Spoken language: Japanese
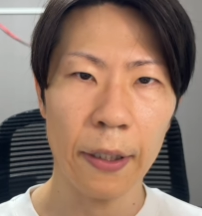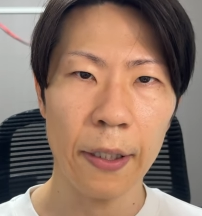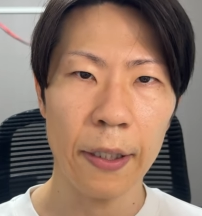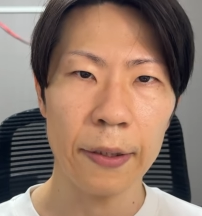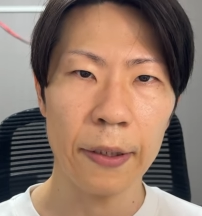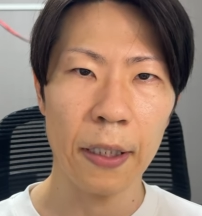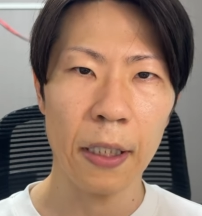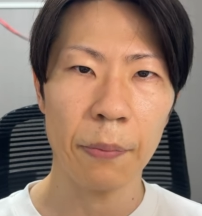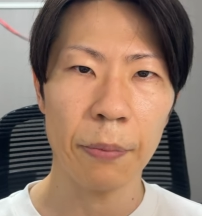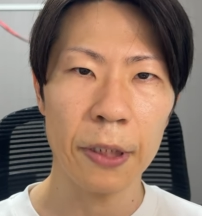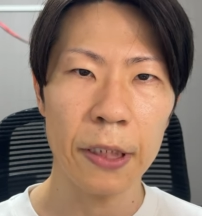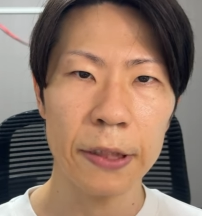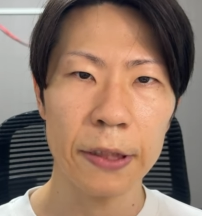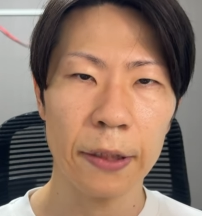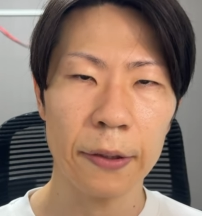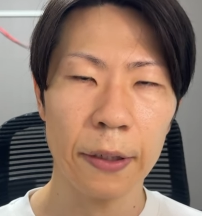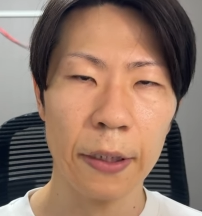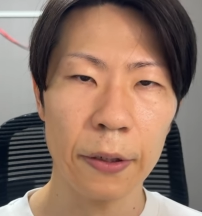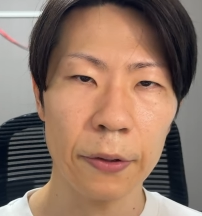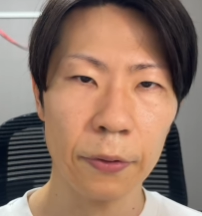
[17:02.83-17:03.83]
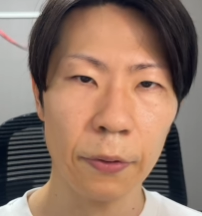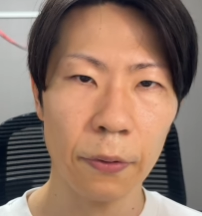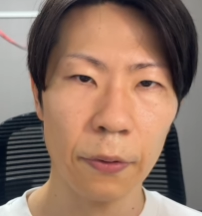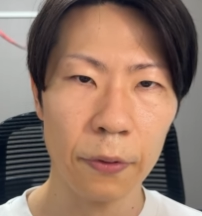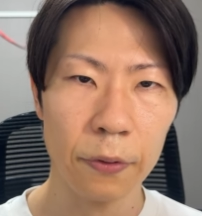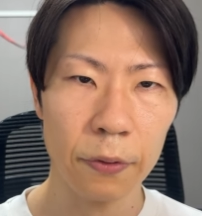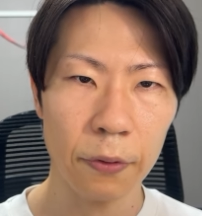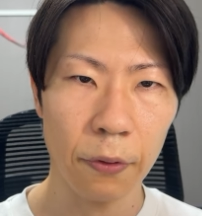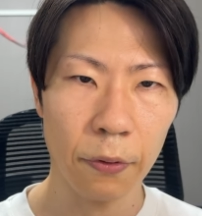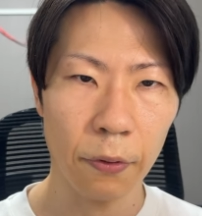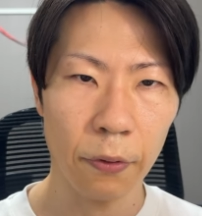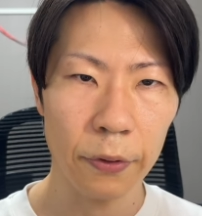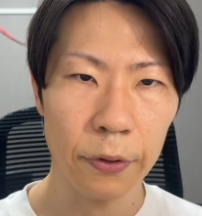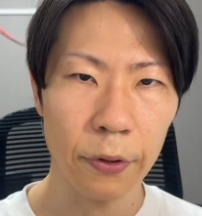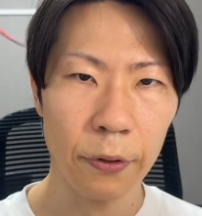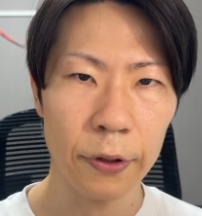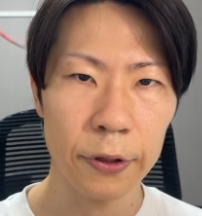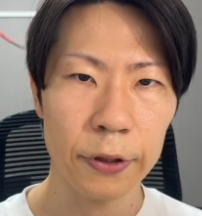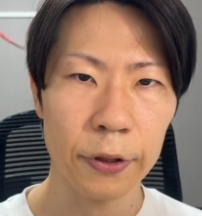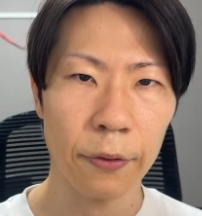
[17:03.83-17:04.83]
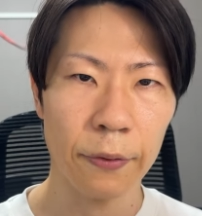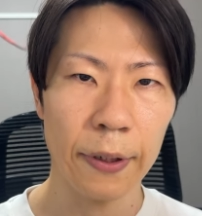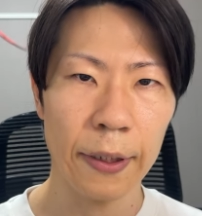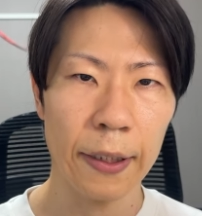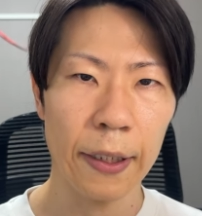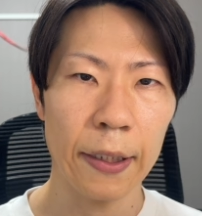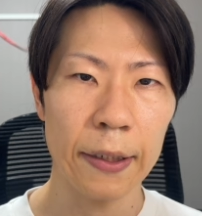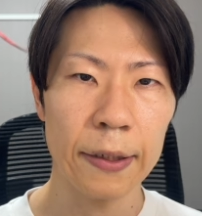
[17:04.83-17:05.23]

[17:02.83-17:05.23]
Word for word: えー、並びにチャンネル登録の方よろしくお願